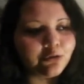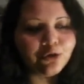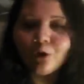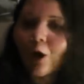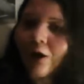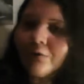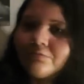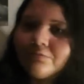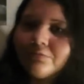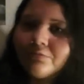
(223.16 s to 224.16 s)
Und ich so, ja.
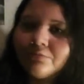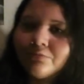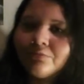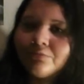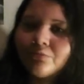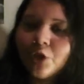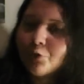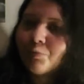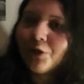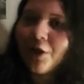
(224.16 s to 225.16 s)

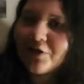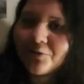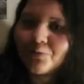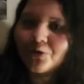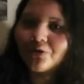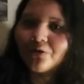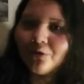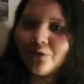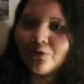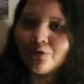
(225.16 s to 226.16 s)
Ich bin lesbisch.
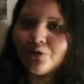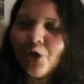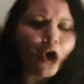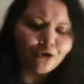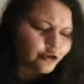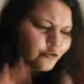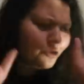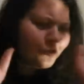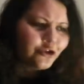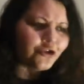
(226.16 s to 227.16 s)
Sie sagt,
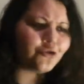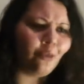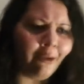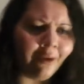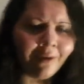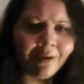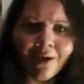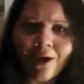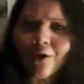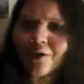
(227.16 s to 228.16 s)
das wusste ich schon.
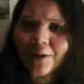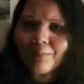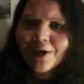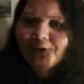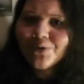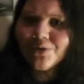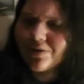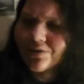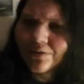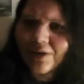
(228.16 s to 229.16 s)
Und dann meinte ich
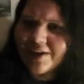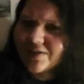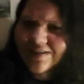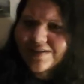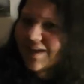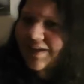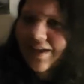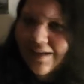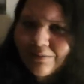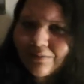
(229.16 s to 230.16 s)
zu ihr so, echt, hast du da
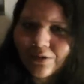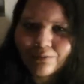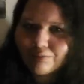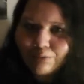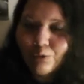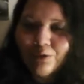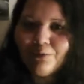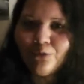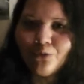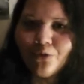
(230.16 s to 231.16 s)
echt kein ähm,
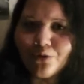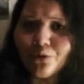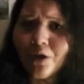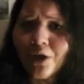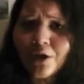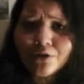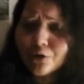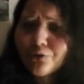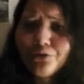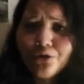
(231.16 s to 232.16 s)
Problem mit oder so?
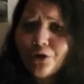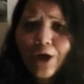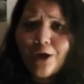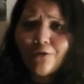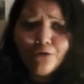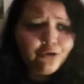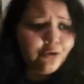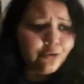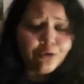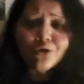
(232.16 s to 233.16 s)
Sagte sie, nee,
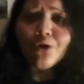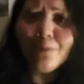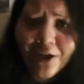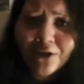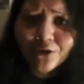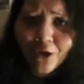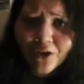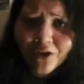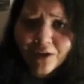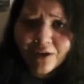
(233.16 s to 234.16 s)
wieso? Du bist doch meine
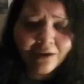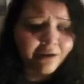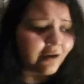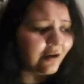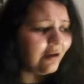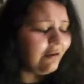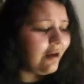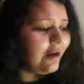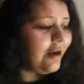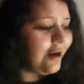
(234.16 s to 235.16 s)
Tochter.
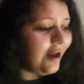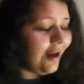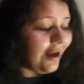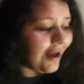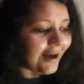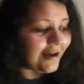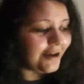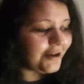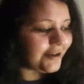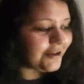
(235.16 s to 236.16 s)
Ja,
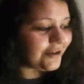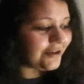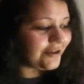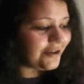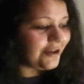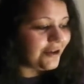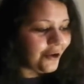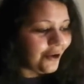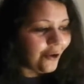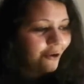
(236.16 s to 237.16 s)

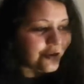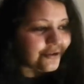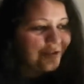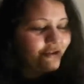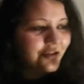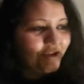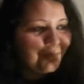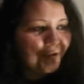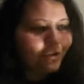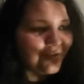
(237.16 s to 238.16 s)
und
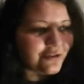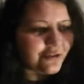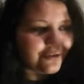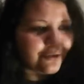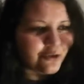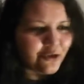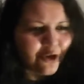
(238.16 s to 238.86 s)
ich bin